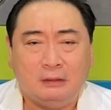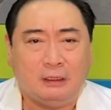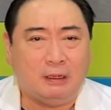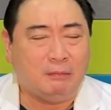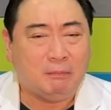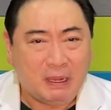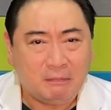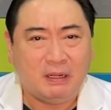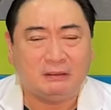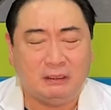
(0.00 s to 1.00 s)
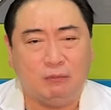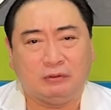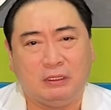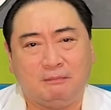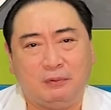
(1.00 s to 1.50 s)
uh, mababang
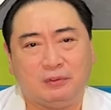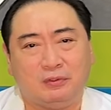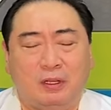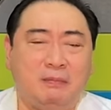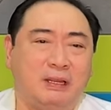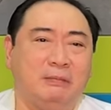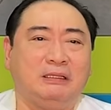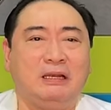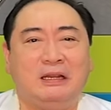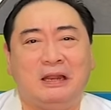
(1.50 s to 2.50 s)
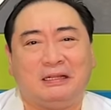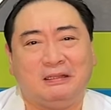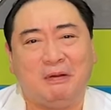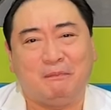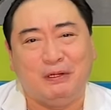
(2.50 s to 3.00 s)
tibok ng puso? Abay, madali lang, di
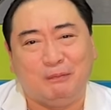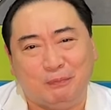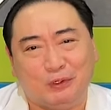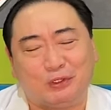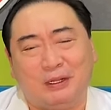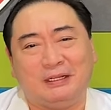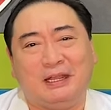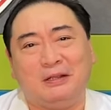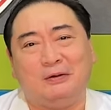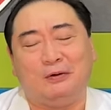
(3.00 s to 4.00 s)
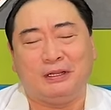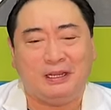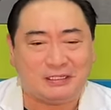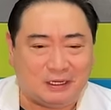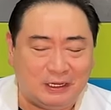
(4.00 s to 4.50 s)
ba? Pinupulsuhan kayo. O
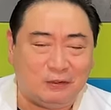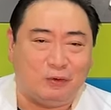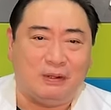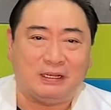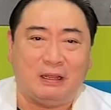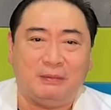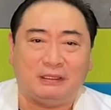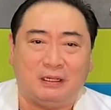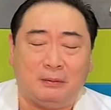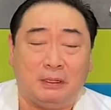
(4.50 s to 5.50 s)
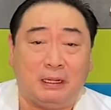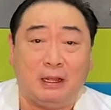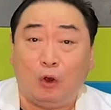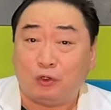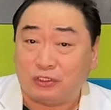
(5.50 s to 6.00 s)
kaya sa ngayon, gumagamit na ng mga
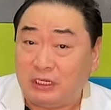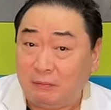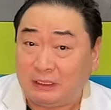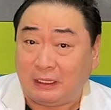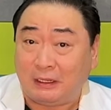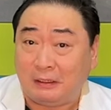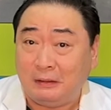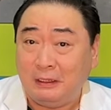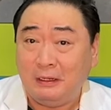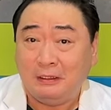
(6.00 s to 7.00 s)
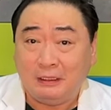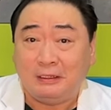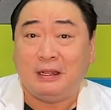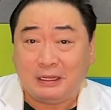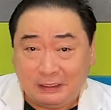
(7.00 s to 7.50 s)
oximeter na
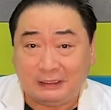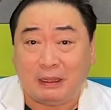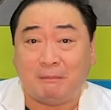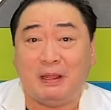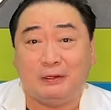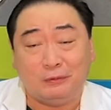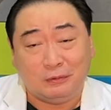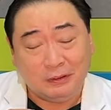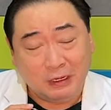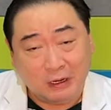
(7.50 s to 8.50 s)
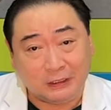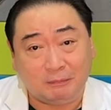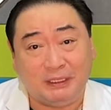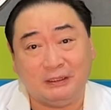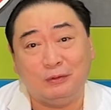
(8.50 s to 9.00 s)
nakikita pa yung
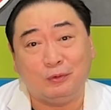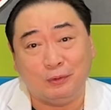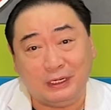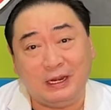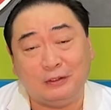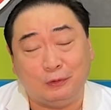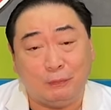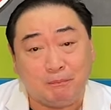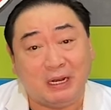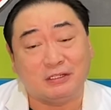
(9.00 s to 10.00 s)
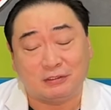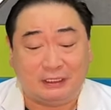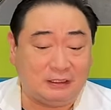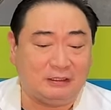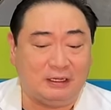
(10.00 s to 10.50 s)
heartbeat nyo kung ilan o yung pulse
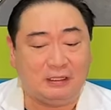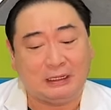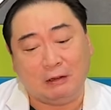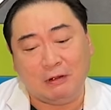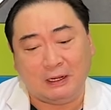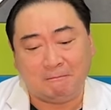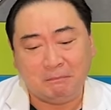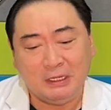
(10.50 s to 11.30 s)
rate na tinatawag.